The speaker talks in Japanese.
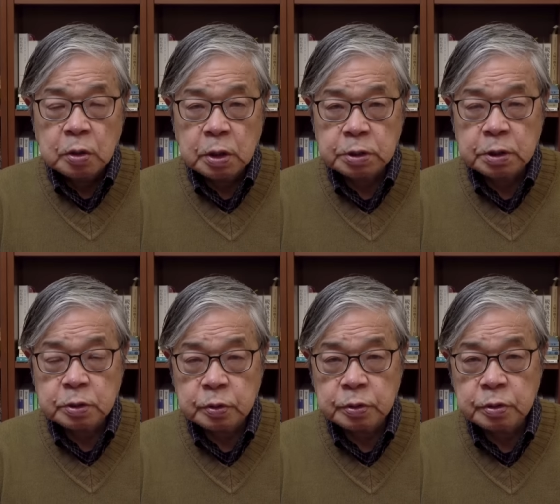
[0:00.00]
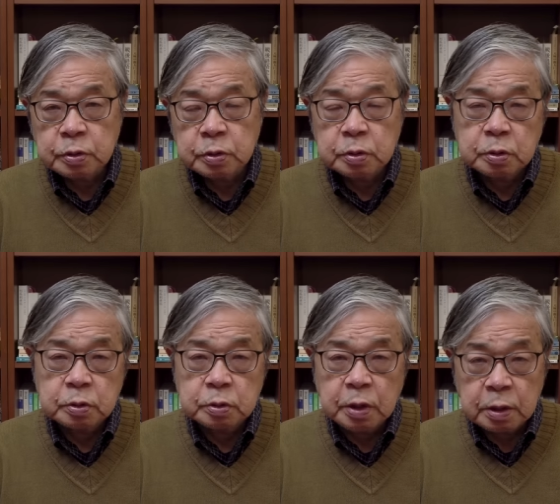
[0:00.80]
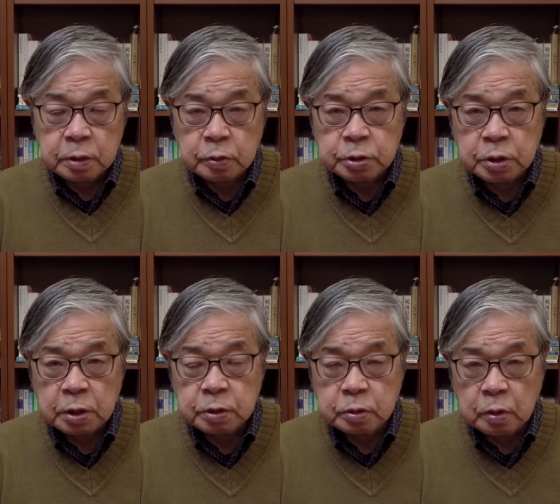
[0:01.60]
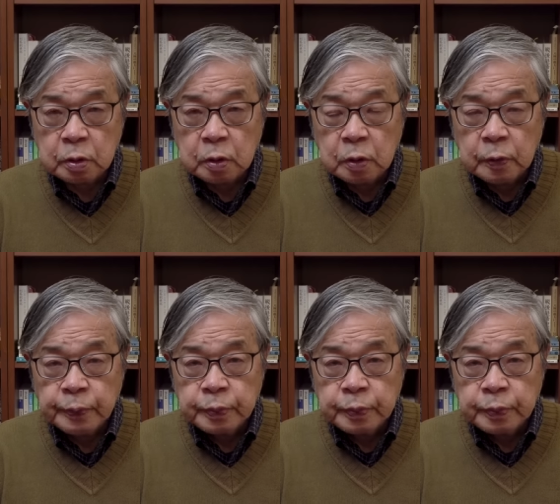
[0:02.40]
何かそういう手当てをしないと、